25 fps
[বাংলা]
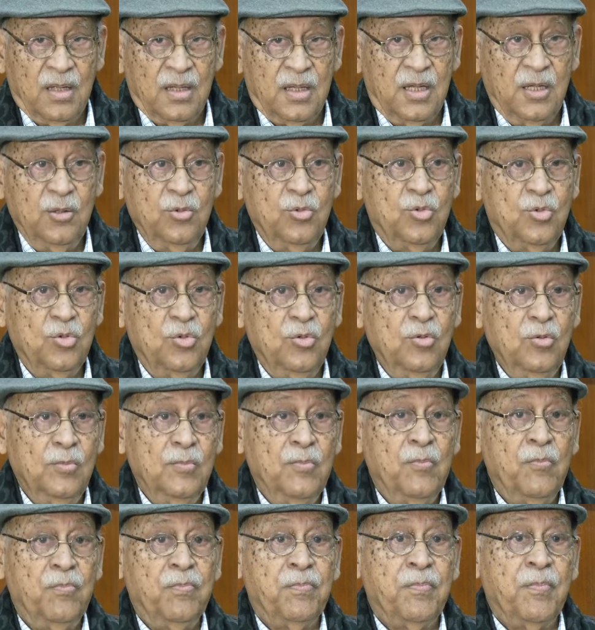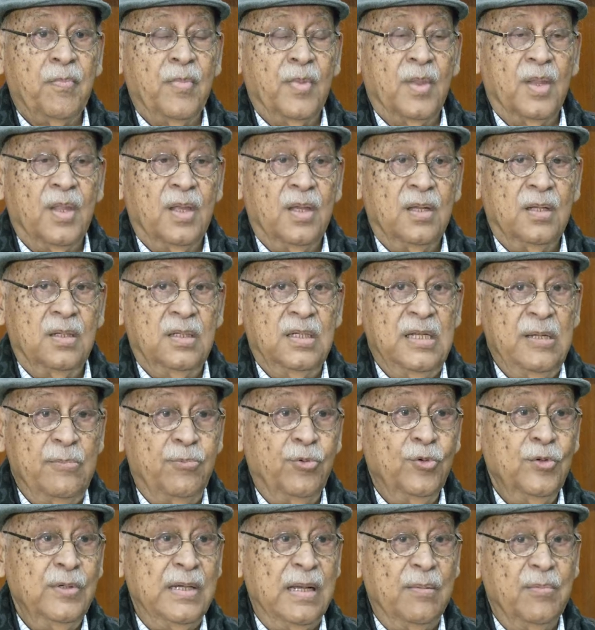কিন্তু
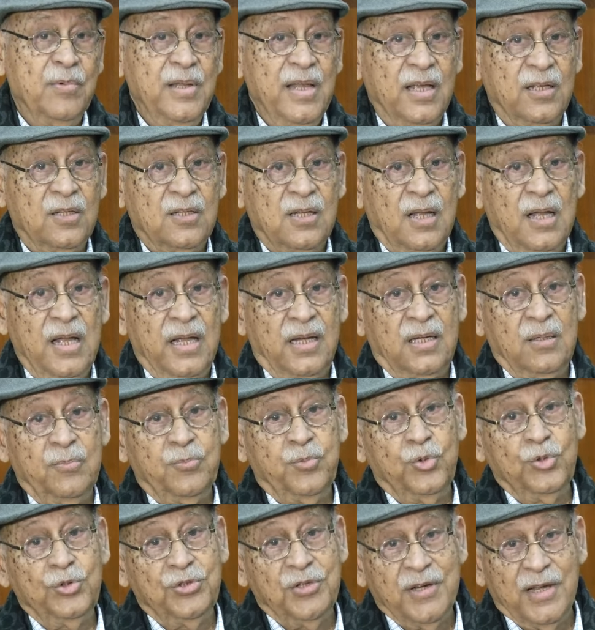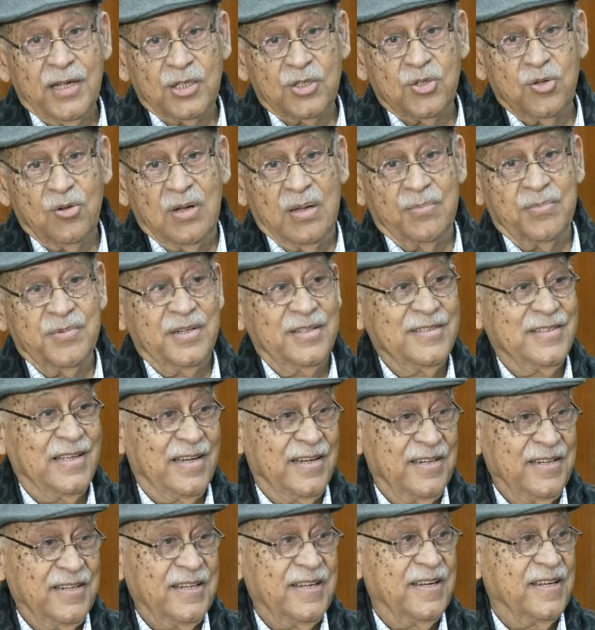নিপুণ নামে একটা একটা পত্রিকা ছিল আপনারা
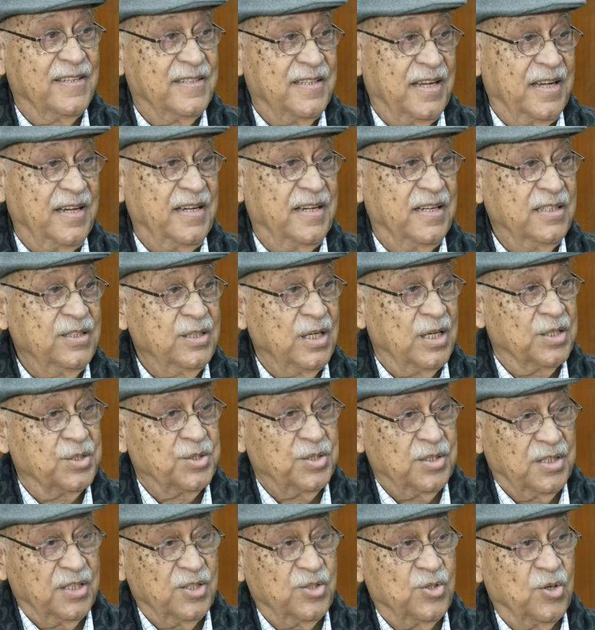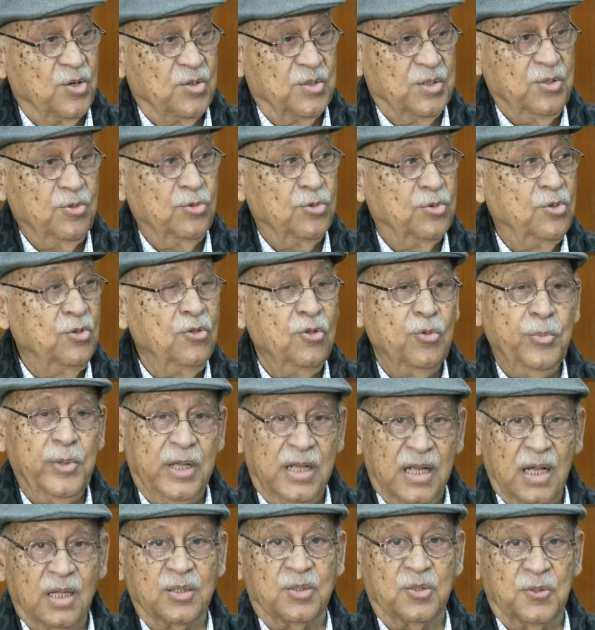জানেন কিনা জানি না সাংস্কৃতিক জগতে অত্যন্ত
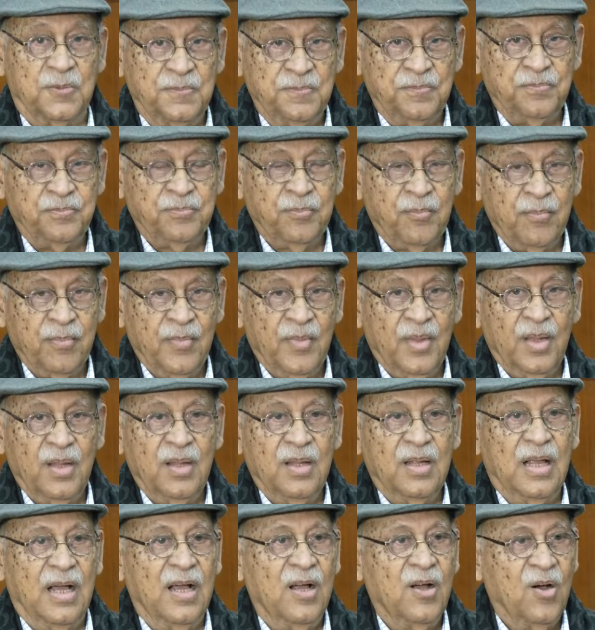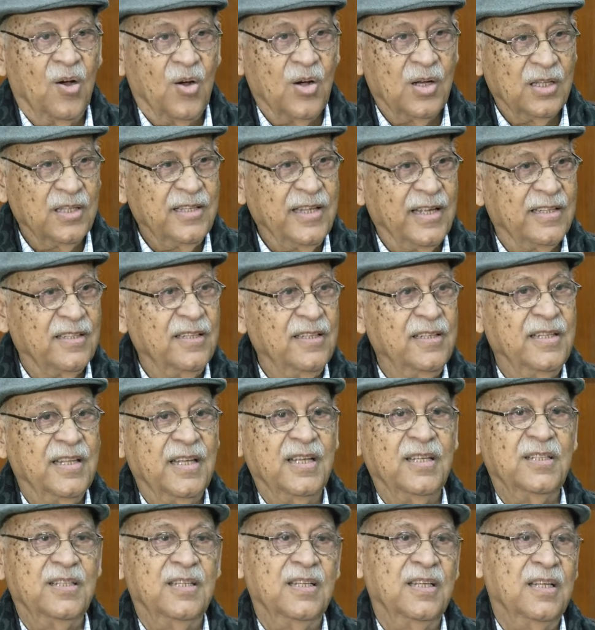বিখ্যাত হঠাৎ একদিন
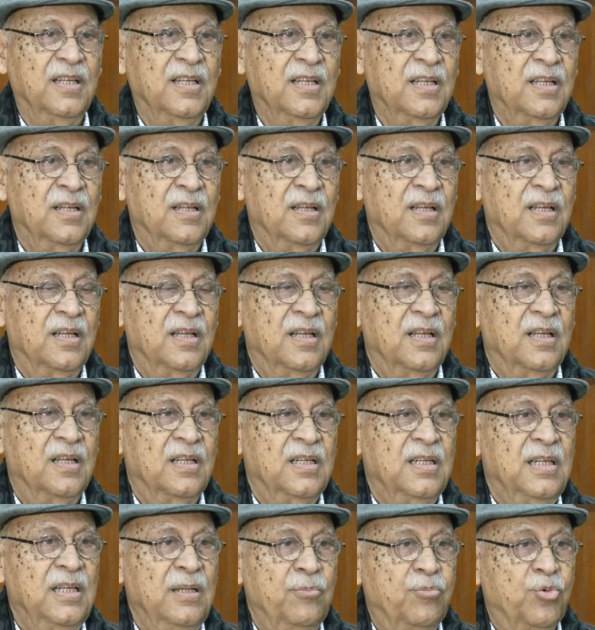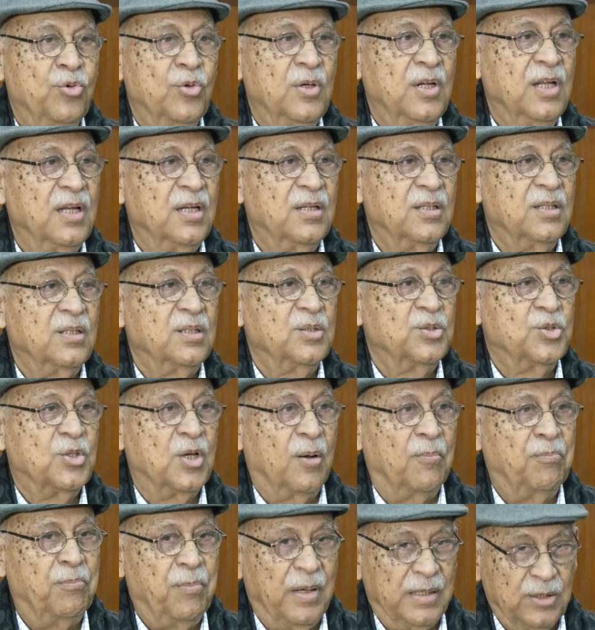দেখি যে নিপুণের
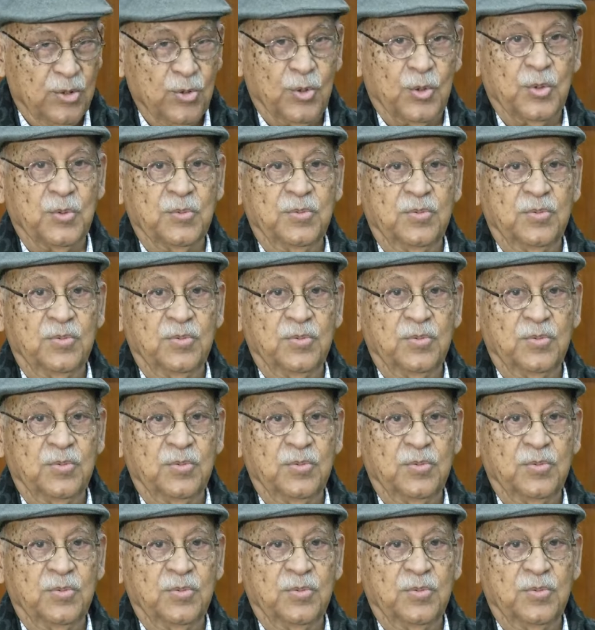সম্পাদক